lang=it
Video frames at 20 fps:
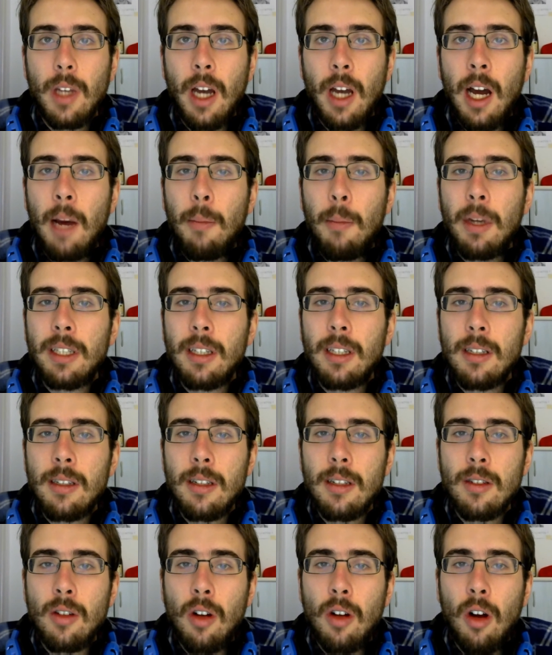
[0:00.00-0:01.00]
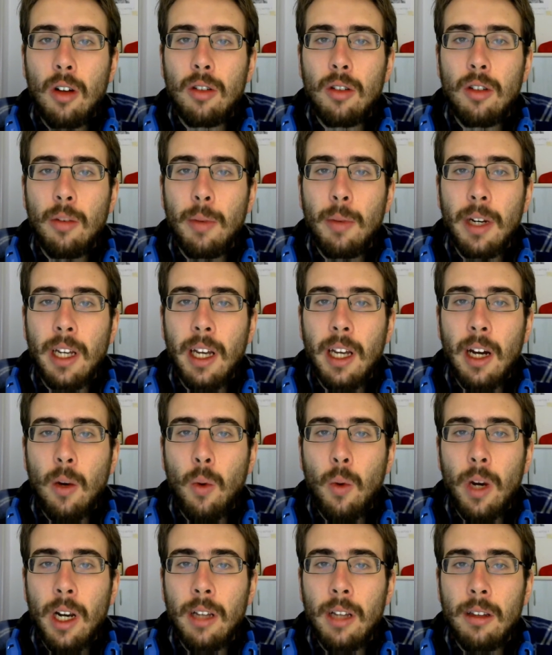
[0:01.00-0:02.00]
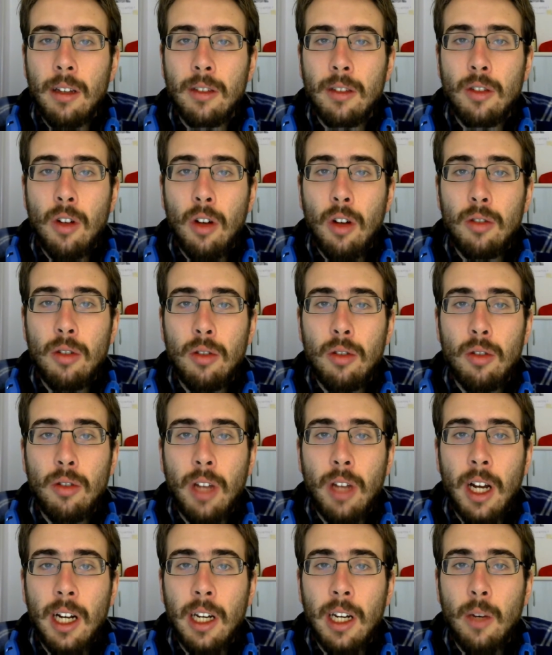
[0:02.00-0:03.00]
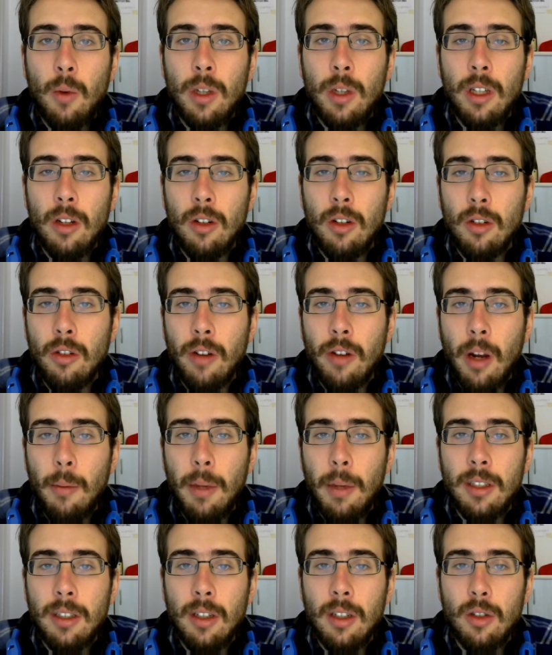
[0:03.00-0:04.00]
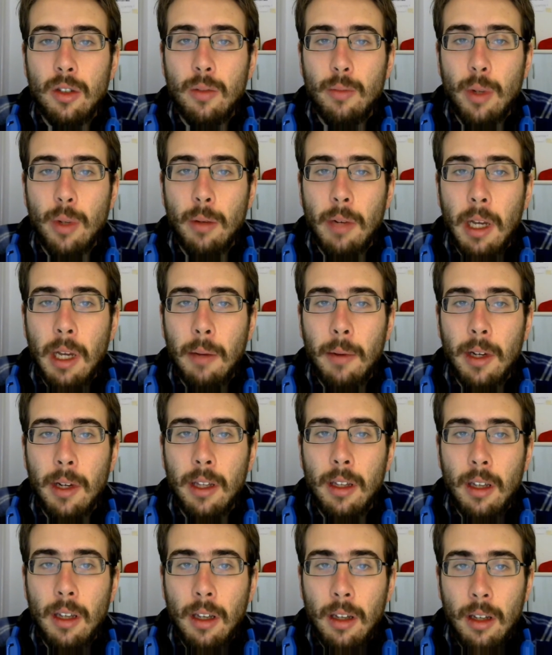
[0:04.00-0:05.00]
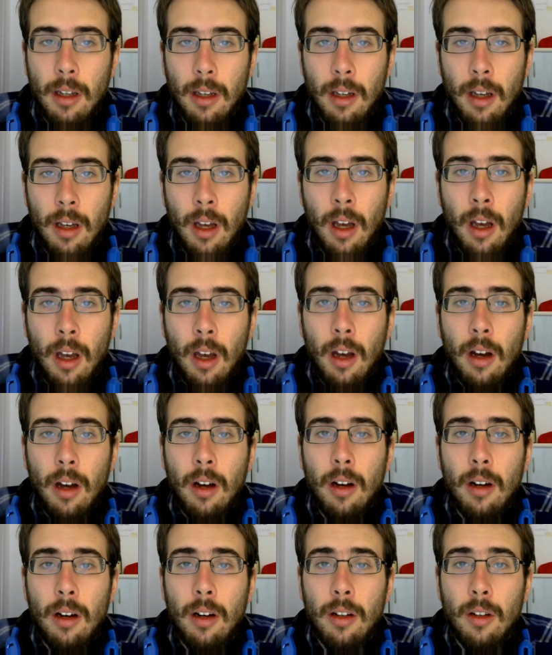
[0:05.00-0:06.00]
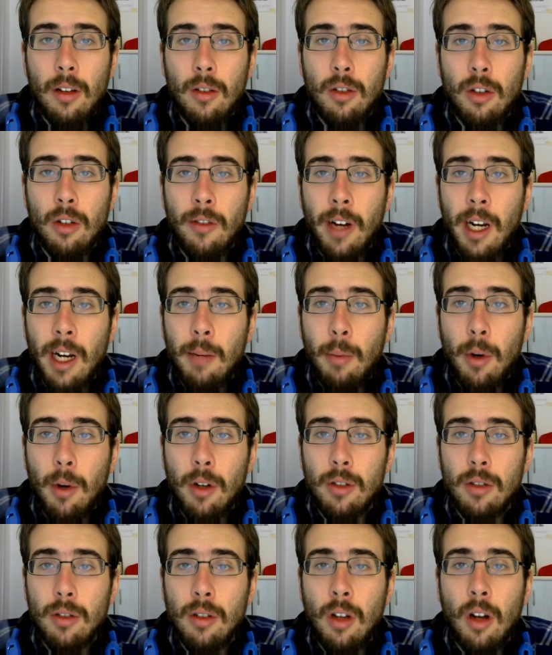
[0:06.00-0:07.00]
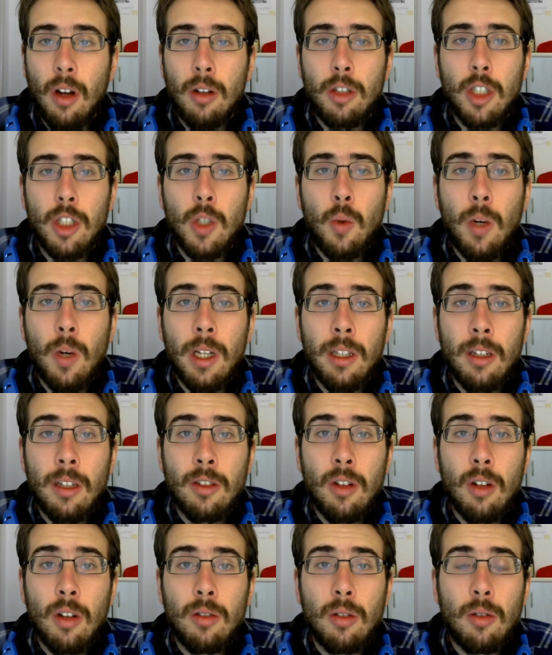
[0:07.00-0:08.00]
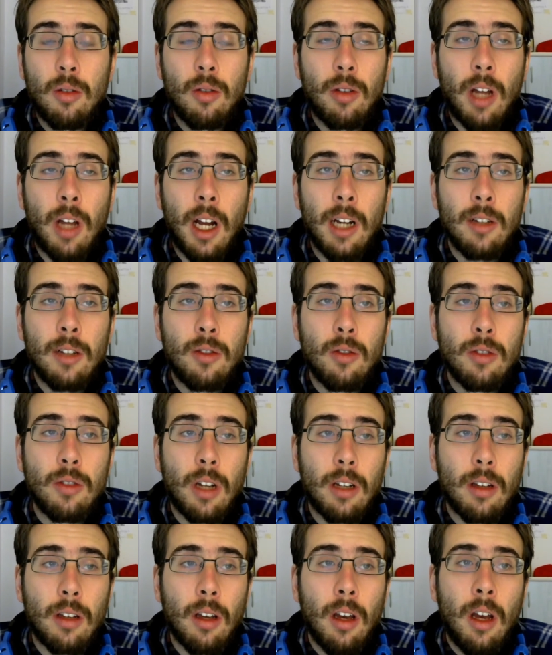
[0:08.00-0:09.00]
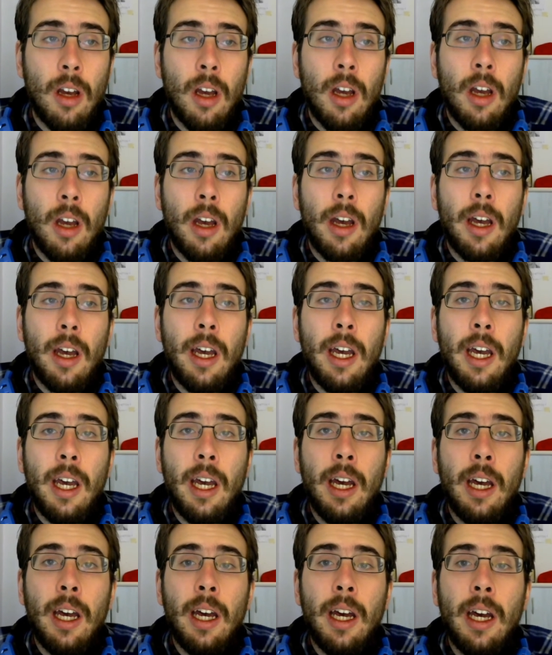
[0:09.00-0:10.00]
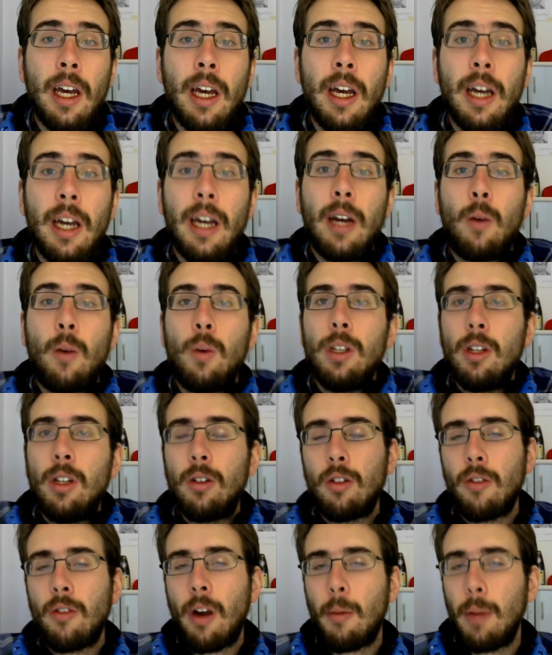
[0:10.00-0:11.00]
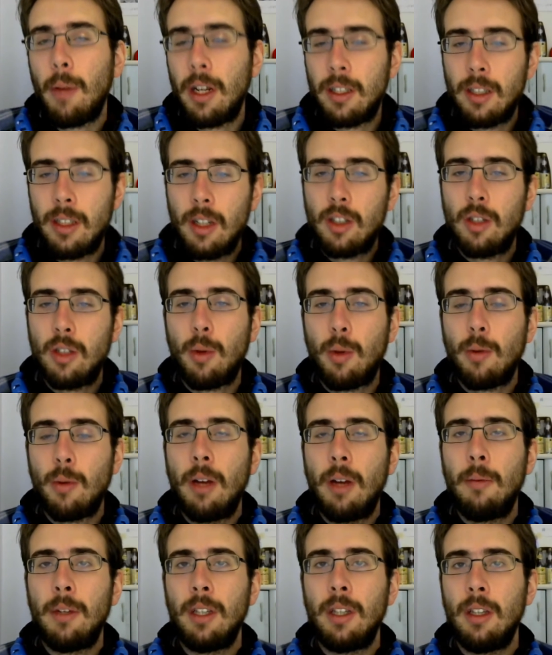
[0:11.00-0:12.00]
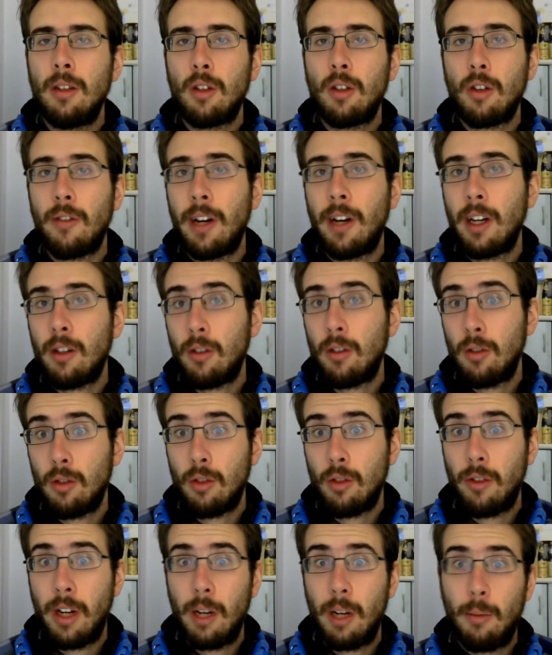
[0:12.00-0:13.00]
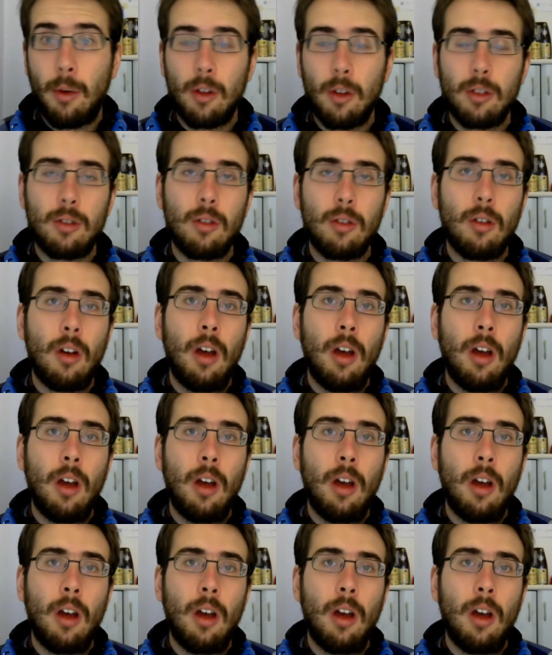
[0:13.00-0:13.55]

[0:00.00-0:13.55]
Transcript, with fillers: abbastanza slot perché ha 40 slot totali, quindi non dovrebbe esserci un problema di eh, non trovare posto. No, 50 slot totali, scusate. E quindi non dovrebbe esserci problemi di trovare o non trovare posto.